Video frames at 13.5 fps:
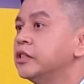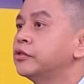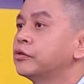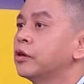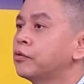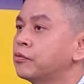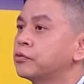所
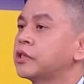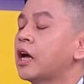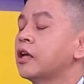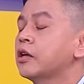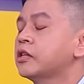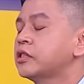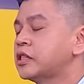以股价
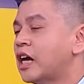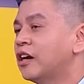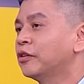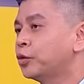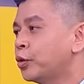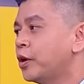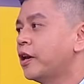相
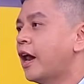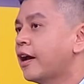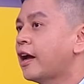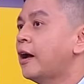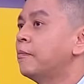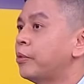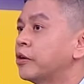对来
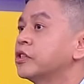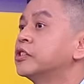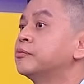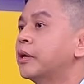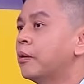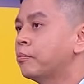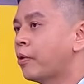看表现是比
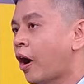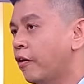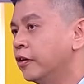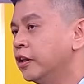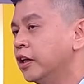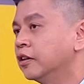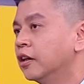较不好一
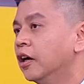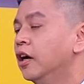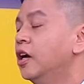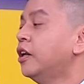点的。